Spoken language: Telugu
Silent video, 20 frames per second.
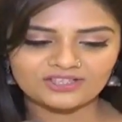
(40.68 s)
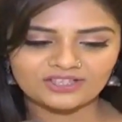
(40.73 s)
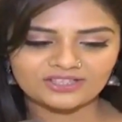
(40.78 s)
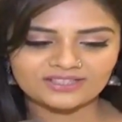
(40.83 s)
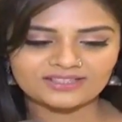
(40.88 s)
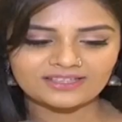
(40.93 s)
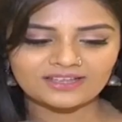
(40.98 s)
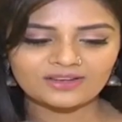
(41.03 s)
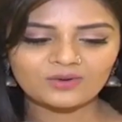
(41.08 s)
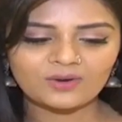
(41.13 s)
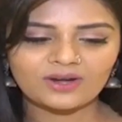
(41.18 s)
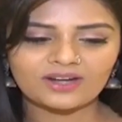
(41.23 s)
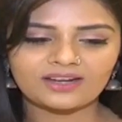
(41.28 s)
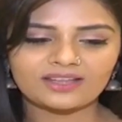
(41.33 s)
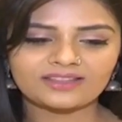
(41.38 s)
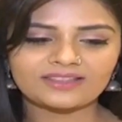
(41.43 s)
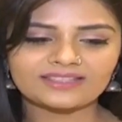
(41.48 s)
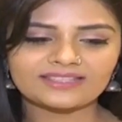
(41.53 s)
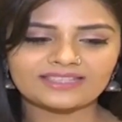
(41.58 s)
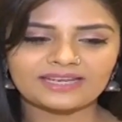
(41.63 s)
చేస్తున్నారు
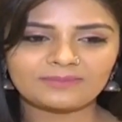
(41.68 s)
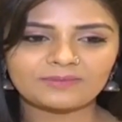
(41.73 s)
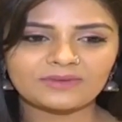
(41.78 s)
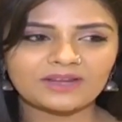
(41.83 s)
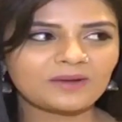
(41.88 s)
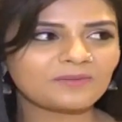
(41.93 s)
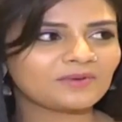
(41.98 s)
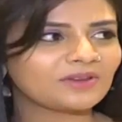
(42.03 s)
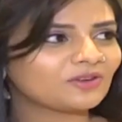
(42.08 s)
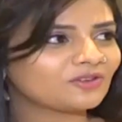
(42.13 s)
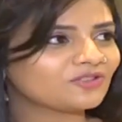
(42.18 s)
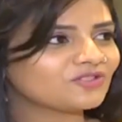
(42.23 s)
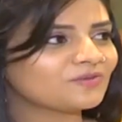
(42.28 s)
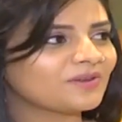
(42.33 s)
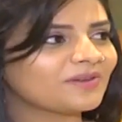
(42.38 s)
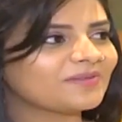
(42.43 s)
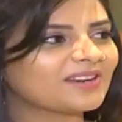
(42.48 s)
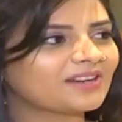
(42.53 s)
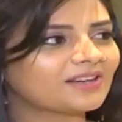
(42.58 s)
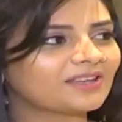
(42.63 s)
అండ్ అట్ ద సేమ్ టైం ఈరోజు
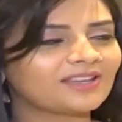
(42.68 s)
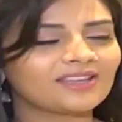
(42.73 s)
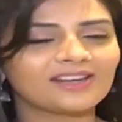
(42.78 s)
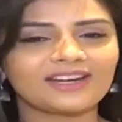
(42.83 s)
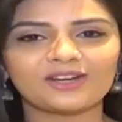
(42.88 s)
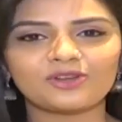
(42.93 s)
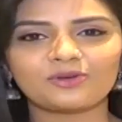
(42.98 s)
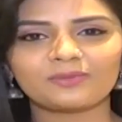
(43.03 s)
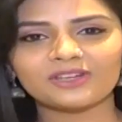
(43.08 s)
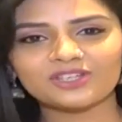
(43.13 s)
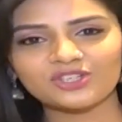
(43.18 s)
మేము ఇక్కడికి రేడియో